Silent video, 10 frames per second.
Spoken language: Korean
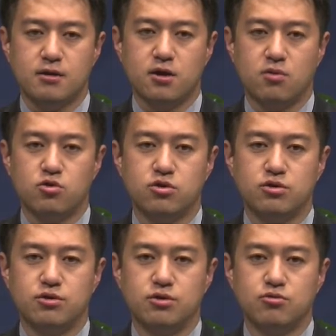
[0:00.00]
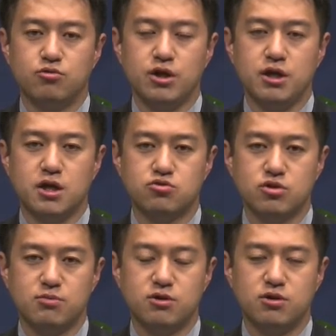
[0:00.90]
여러분, 우리
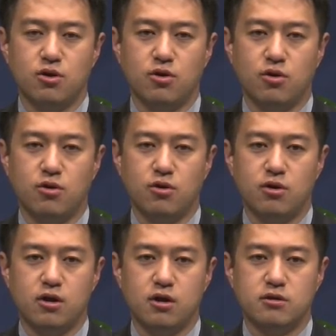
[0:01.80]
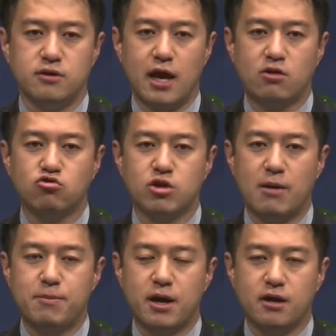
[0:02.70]
예수님은요, 내
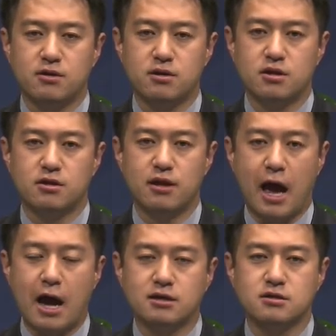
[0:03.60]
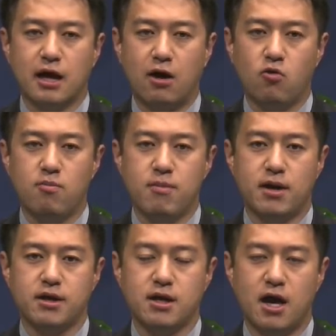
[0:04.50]
눈앞에 있는
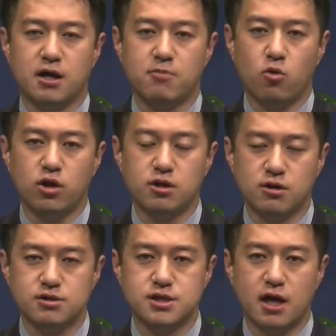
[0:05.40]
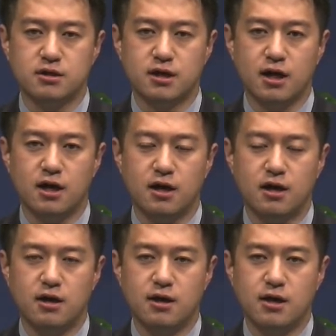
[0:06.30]
99마리 양이 보이는 것이 아니라
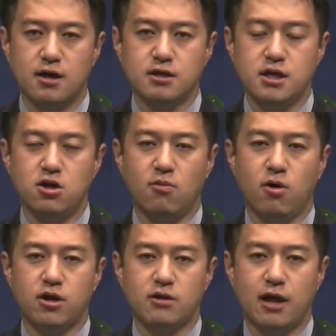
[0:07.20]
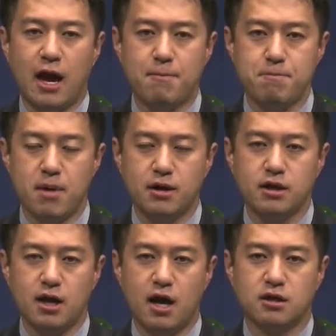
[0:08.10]
잃어버린 한
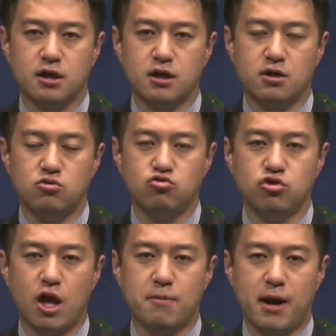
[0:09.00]
마리 양이 눈에